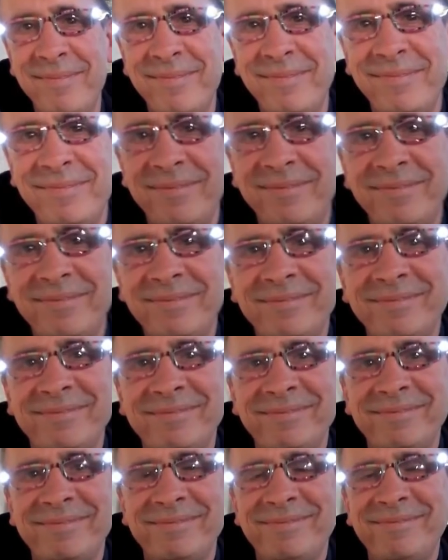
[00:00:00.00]
Salve.
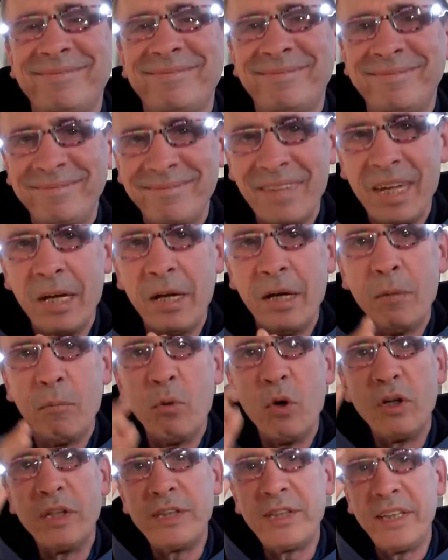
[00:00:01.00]

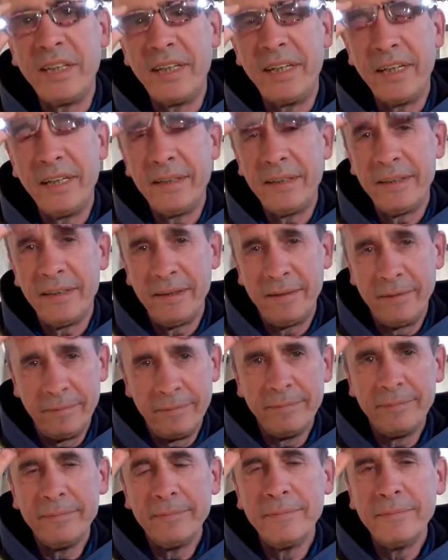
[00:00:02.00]
Buonasera.
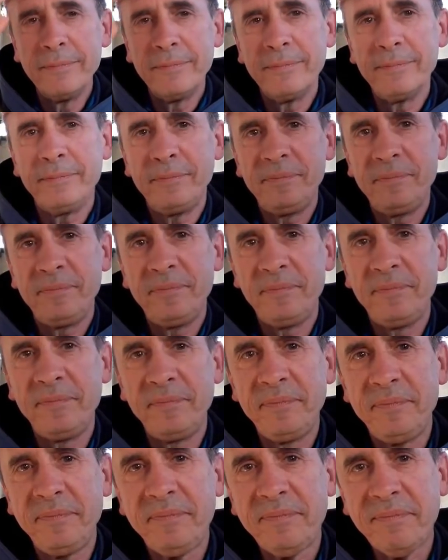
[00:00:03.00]
Mi faccia
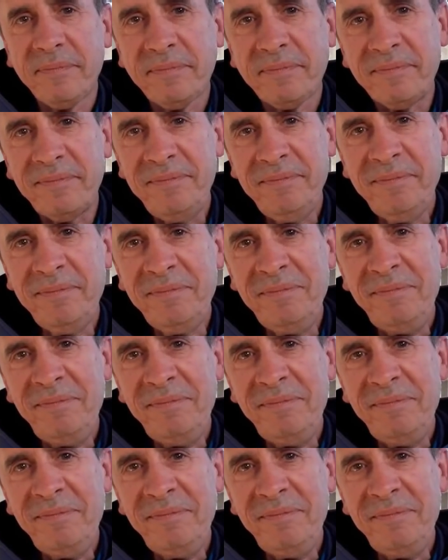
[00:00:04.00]
sorridere un po'.